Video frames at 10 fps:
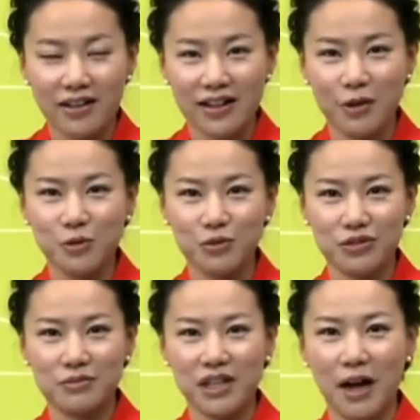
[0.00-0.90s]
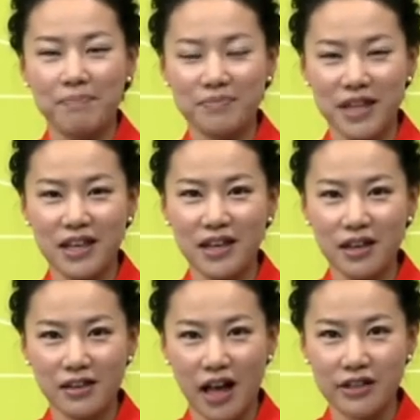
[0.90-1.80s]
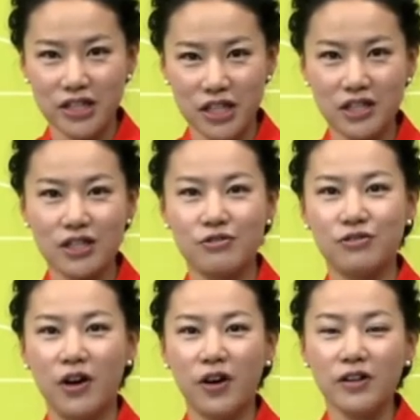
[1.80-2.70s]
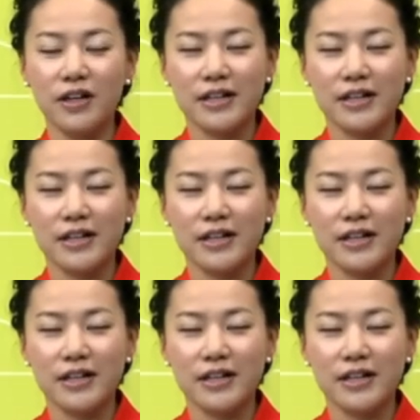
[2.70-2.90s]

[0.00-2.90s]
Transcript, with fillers: 라고 묻습니다. 니, 당신이고요.